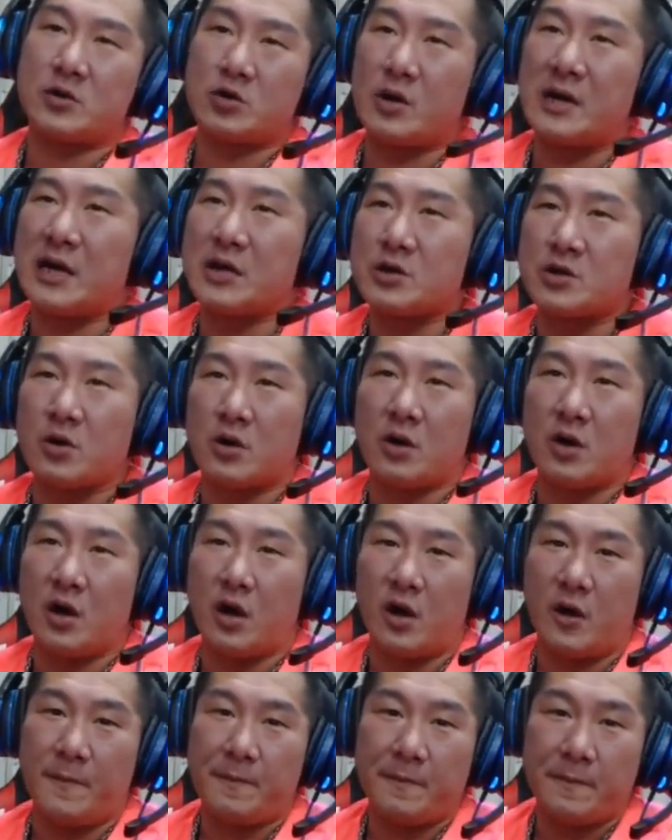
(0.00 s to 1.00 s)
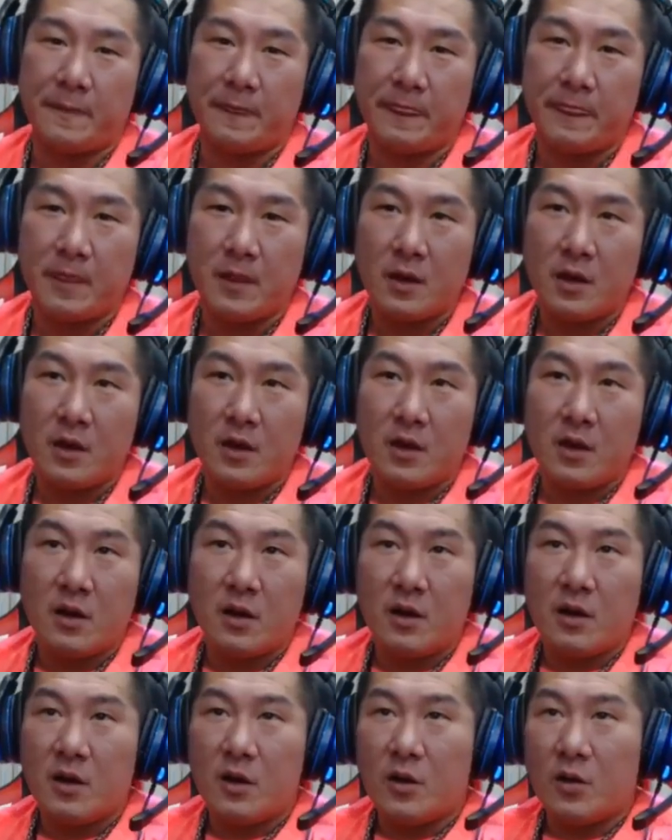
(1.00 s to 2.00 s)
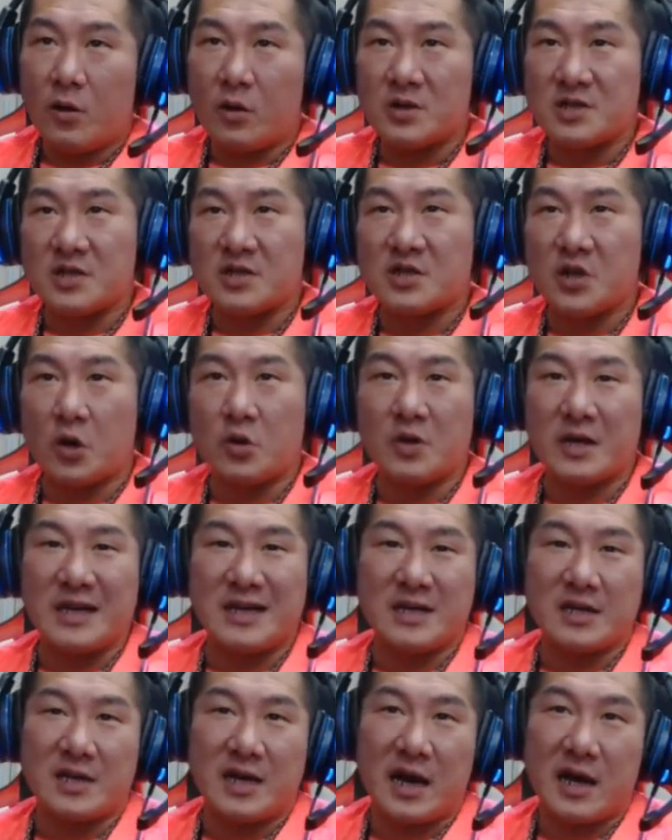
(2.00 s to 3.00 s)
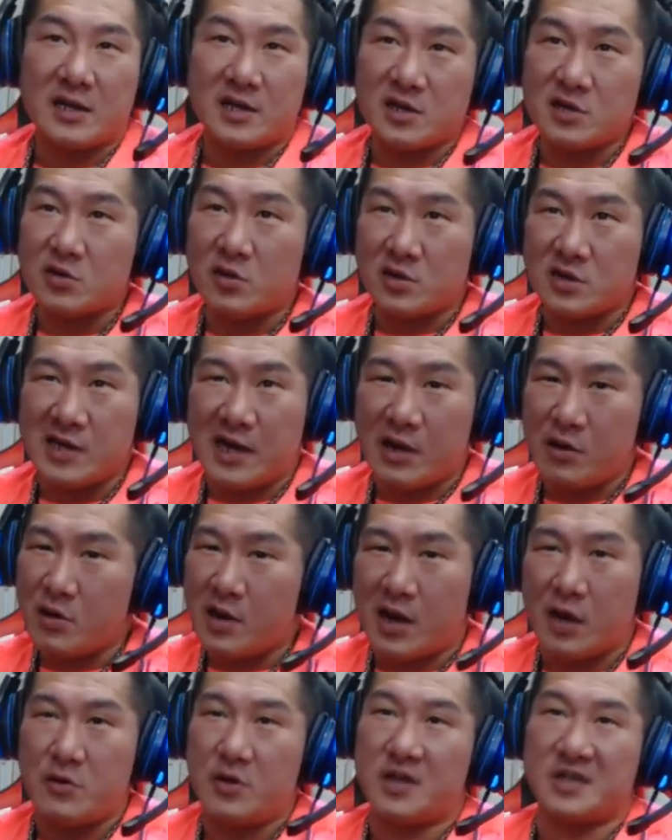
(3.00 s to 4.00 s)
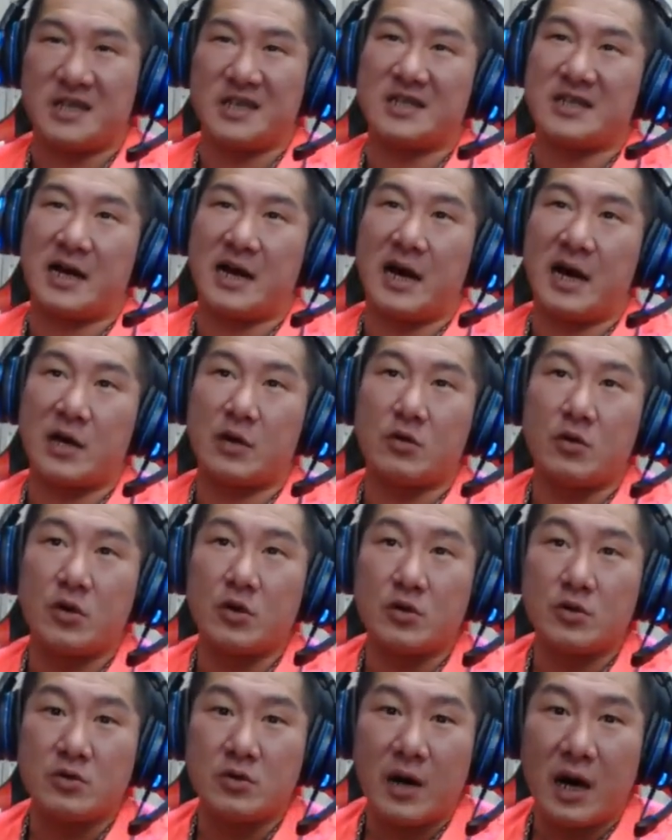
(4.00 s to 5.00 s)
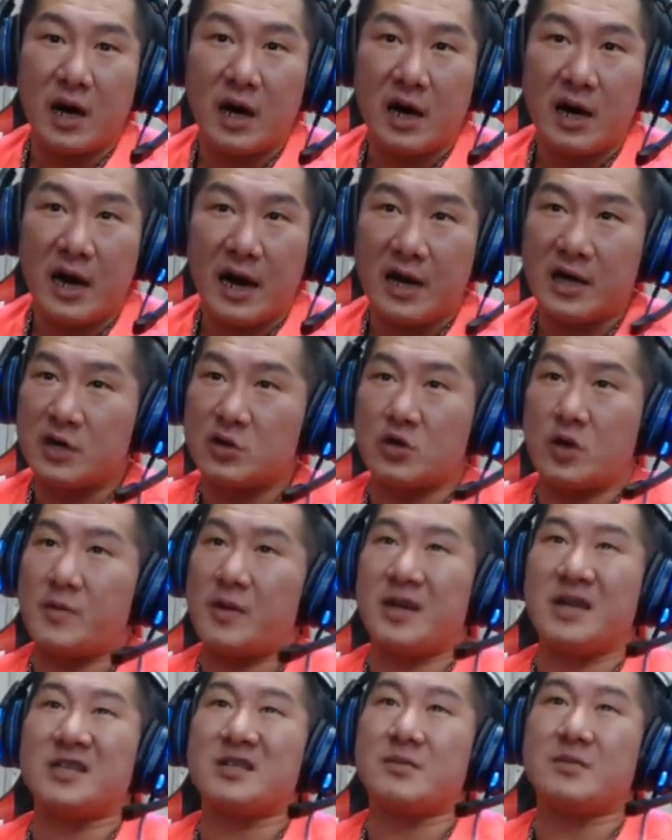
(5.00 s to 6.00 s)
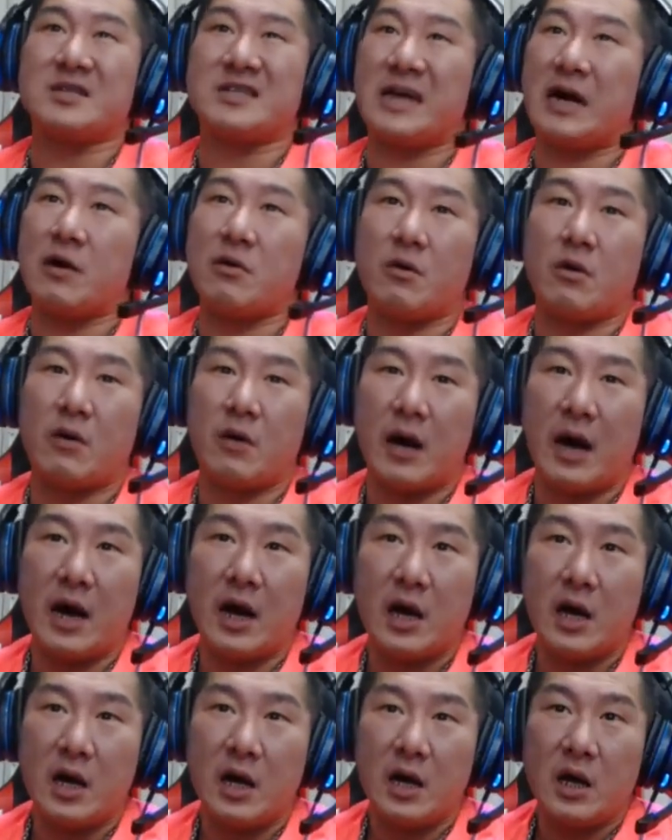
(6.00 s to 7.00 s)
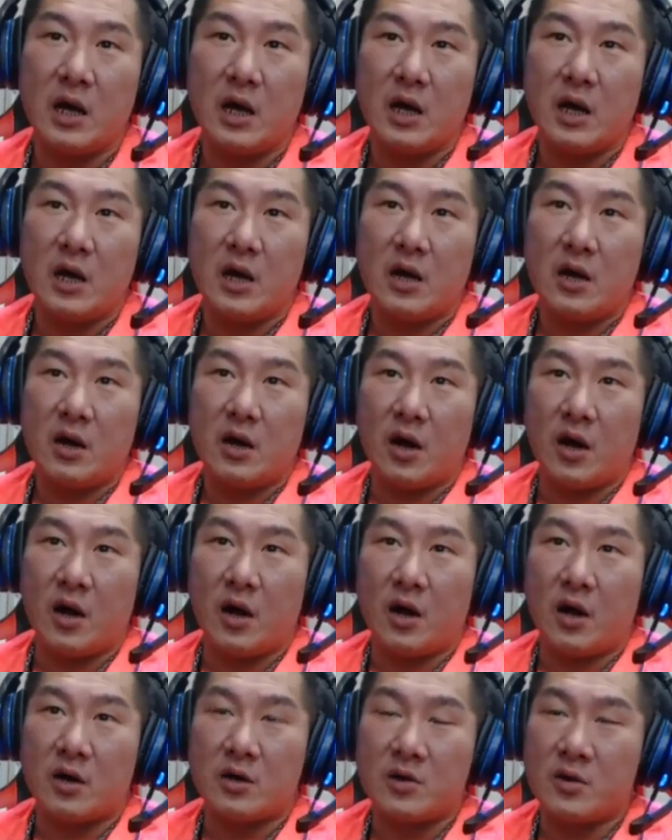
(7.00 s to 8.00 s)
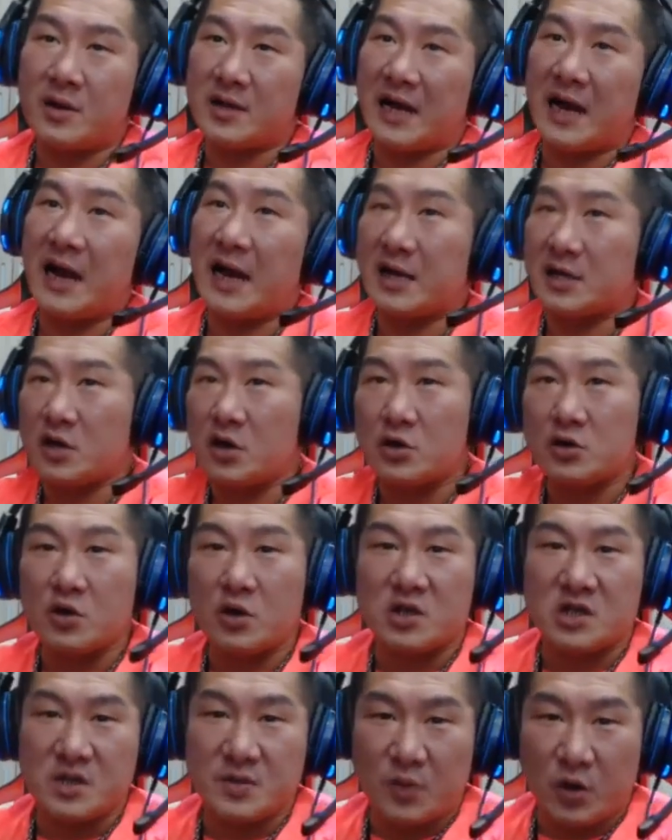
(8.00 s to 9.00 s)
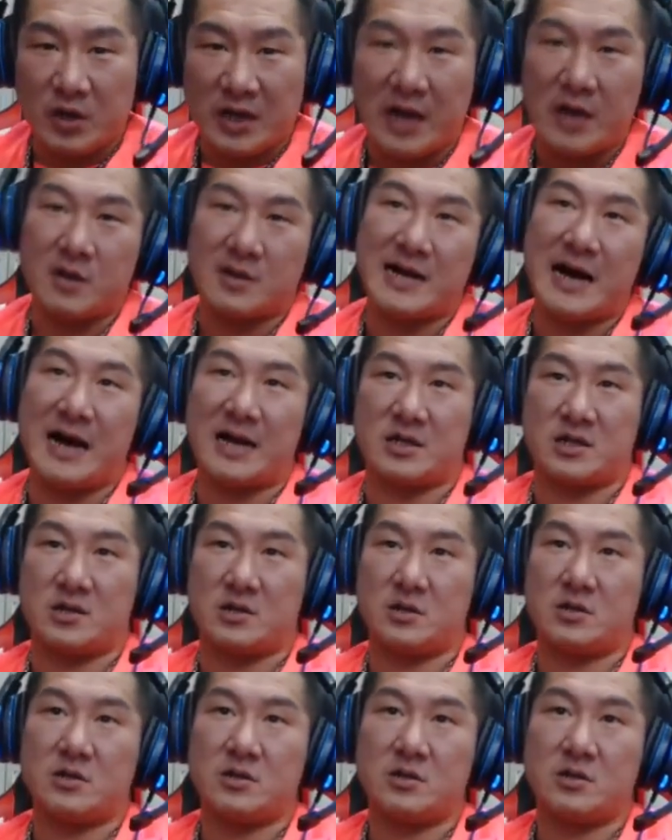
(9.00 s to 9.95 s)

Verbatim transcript: 虽然说哦，我是中立的啦，可是我现在越来越欣赏韩国语啊。啊，你随便你怎么讲我啦。哦，因为他来跟我做直播，他有尬死。